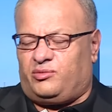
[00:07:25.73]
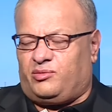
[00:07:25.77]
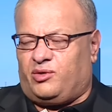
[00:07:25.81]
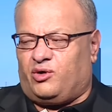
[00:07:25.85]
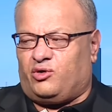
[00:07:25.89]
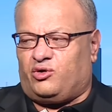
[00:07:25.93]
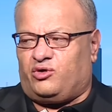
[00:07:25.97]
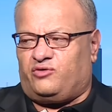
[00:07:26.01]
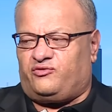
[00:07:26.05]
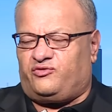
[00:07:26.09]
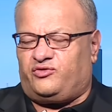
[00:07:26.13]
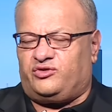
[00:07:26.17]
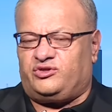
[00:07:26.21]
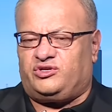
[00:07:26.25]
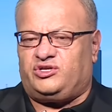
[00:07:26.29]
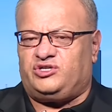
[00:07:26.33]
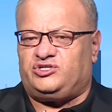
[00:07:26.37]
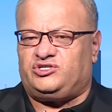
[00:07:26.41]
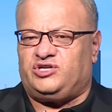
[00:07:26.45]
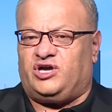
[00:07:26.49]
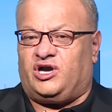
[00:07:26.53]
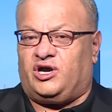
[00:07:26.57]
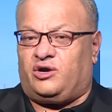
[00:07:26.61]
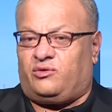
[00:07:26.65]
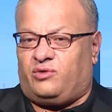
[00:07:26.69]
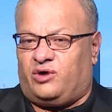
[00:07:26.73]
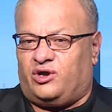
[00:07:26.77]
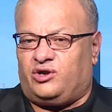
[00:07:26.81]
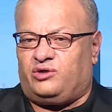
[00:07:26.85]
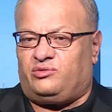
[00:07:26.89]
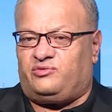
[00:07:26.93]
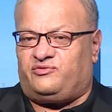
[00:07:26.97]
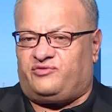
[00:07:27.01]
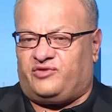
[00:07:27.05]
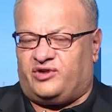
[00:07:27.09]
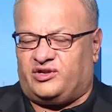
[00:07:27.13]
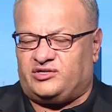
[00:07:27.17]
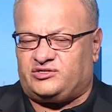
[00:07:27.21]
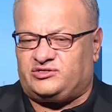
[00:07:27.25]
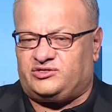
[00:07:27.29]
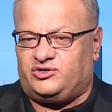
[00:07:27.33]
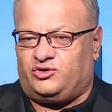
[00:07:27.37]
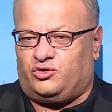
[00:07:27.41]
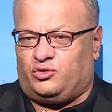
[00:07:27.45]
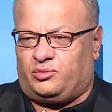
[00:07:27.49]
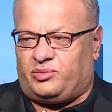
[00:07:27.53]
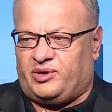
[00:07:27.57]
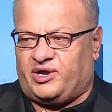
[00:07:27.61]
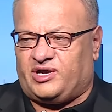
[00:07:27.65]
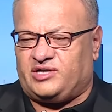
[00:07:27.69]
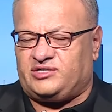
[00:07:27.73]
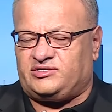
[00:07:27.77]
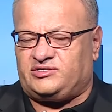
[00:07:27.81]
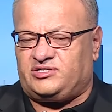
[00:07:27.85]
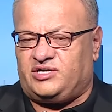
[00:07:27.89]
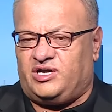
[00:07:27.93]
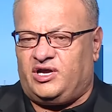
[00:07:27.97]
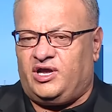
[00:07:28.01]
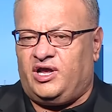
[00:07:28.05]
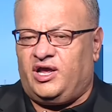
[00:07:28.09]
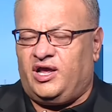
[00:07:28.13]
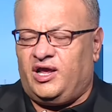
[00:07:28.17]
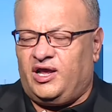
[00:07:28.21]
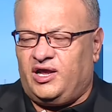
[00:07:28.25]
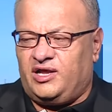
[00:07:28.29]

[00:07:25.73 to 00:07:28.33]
بموقفه تجاه أخوانه بفلسطين وبغزة